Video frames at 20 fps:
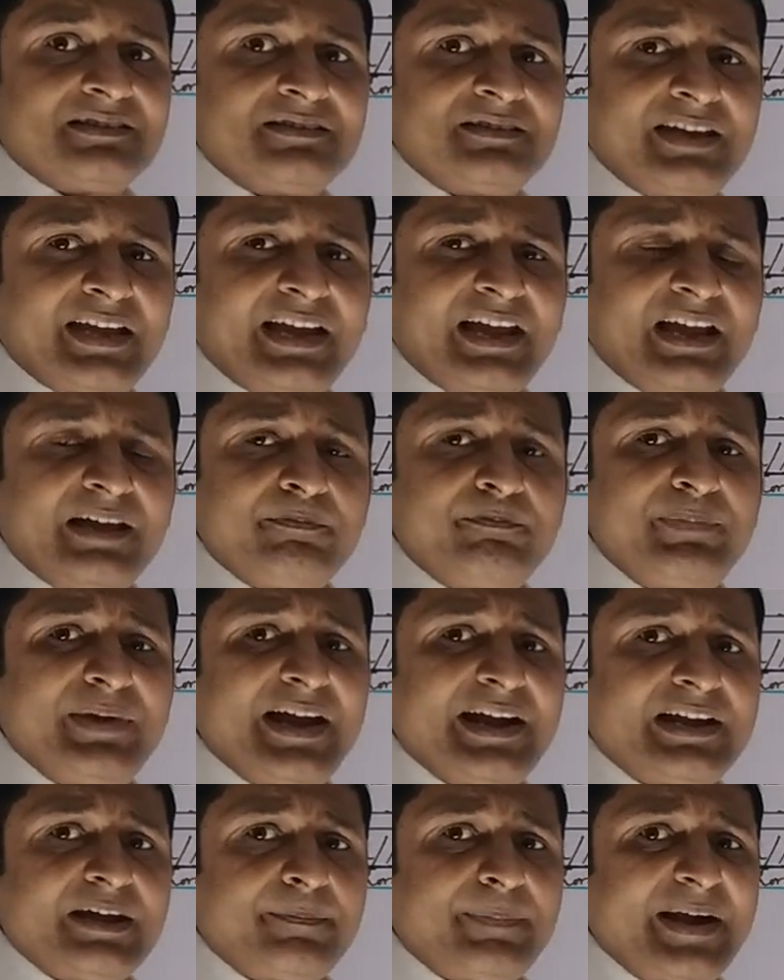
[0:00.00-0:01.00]
ठीक है
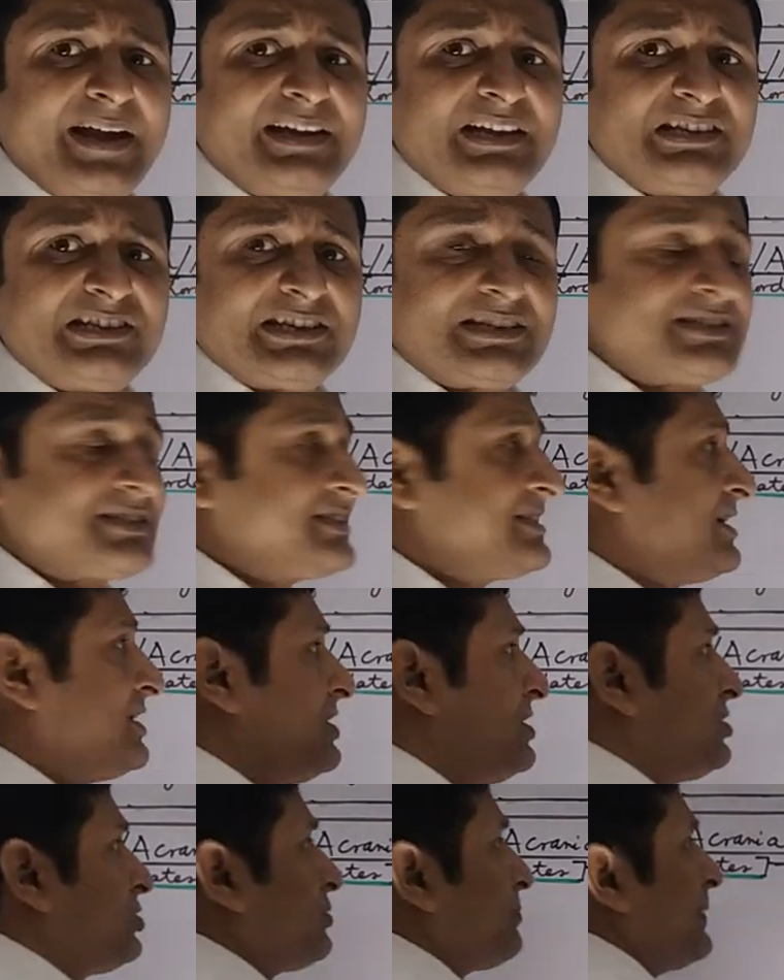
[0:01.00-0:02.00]
पेयर्ड अपेंडेजेस
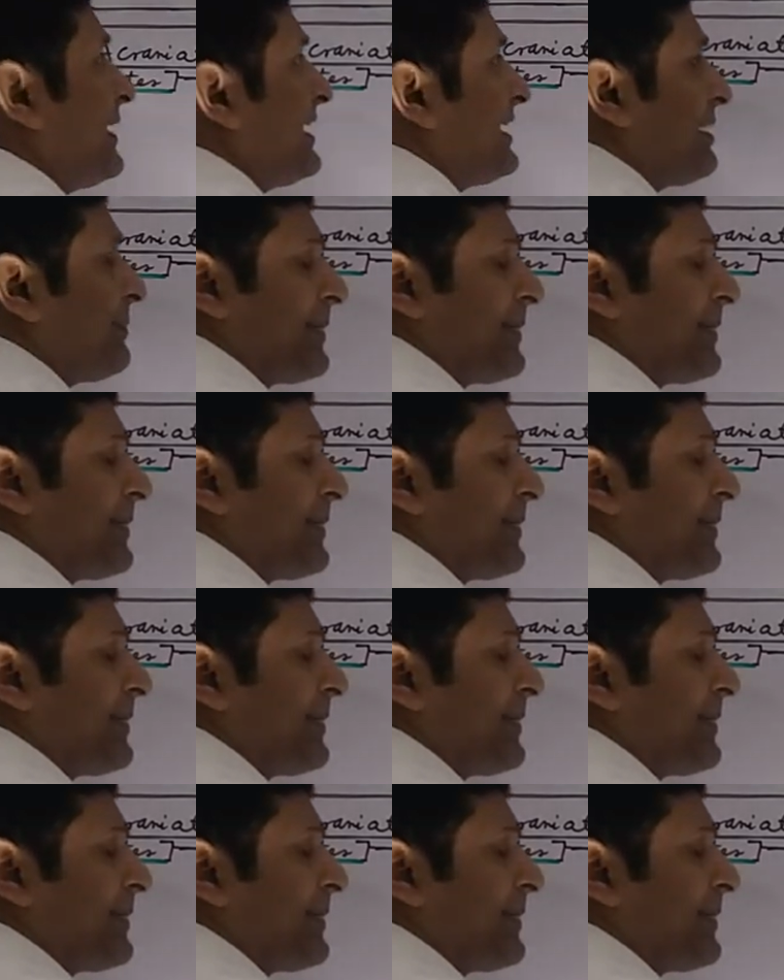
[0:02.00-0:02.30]
तो पेयर्ड